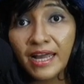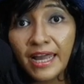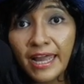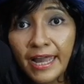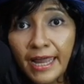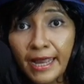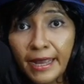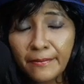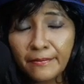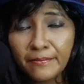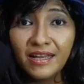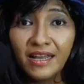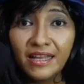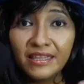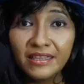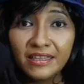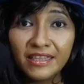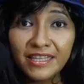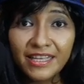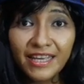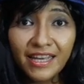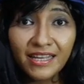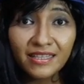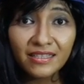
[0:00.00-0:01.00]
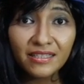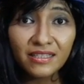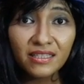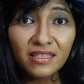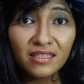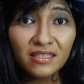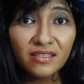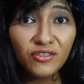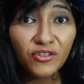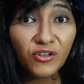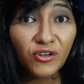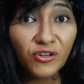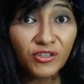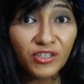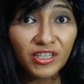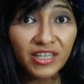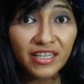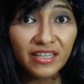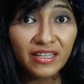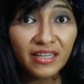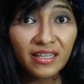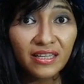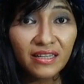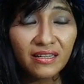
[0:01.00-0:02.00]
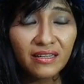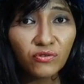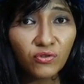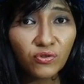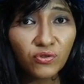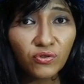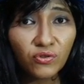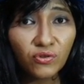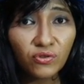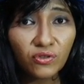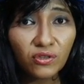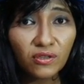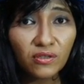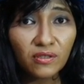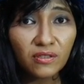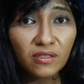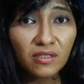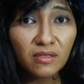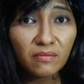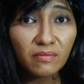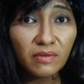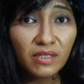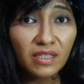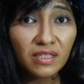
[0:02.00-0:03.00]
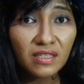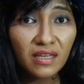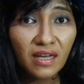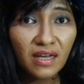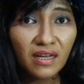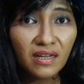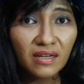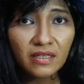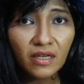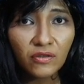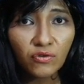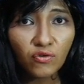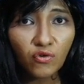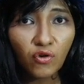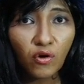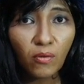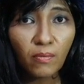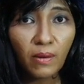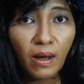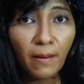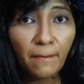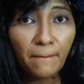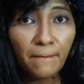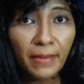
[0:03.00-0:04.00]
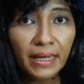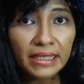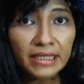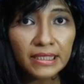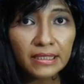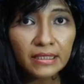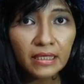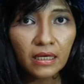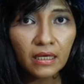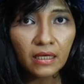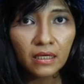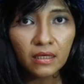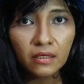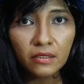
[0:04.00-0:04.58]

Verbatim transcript: M gantian si Johnny nuntut sebesar 1,4 T